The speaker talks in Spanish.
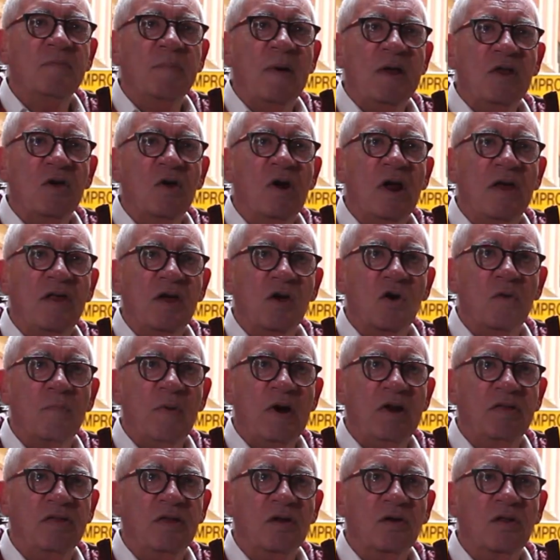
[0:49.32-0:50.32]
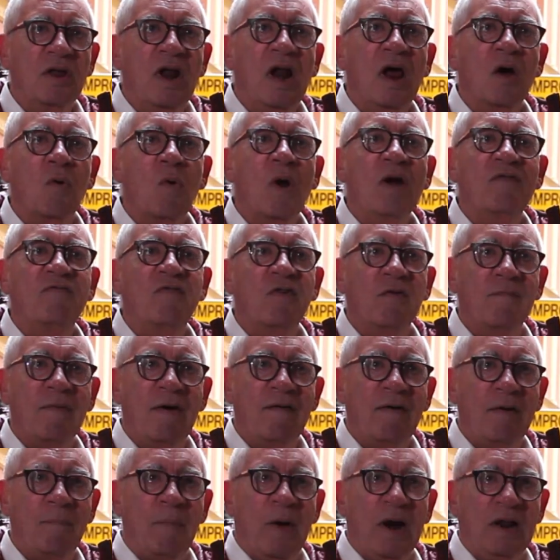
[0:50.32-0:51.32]
Española de Comercio, de la cual
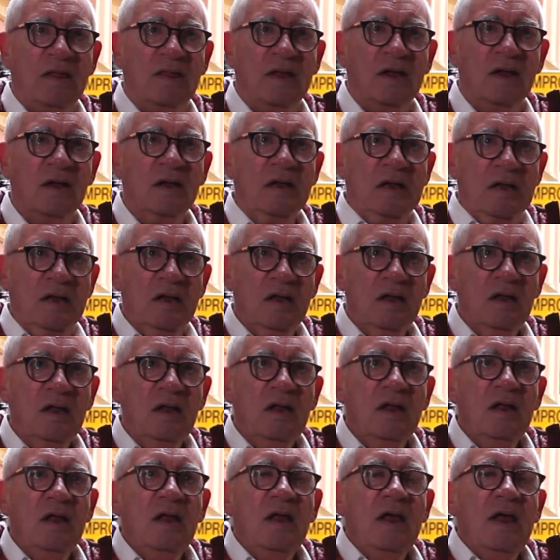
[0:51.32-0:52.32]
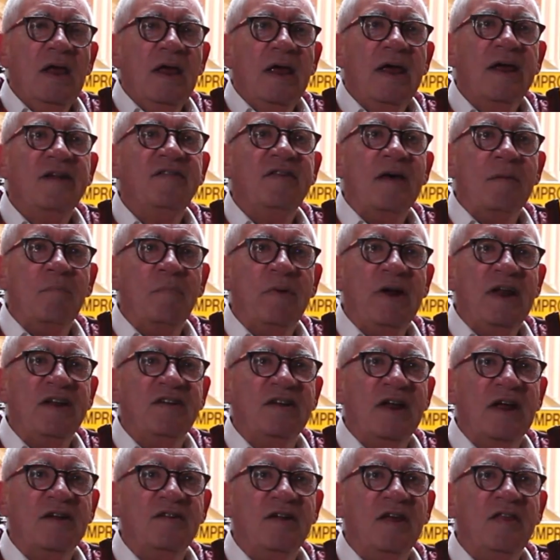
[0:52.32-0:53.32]
formaba parte. Esta
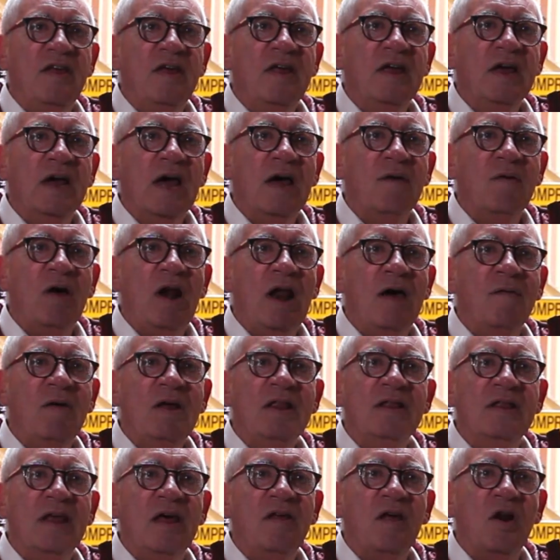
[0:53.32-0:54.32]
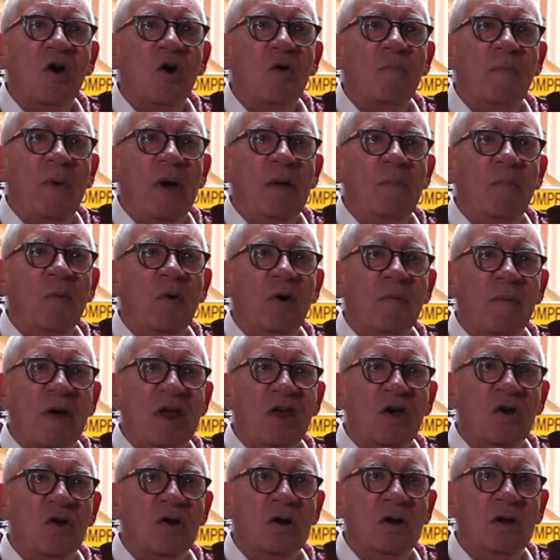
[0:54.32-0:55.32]
empresa se dedicaba a la venta de ropa por
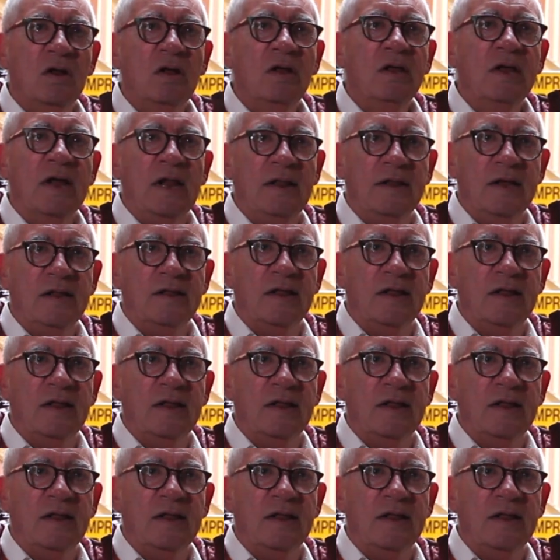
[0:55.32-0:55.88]
mayor y al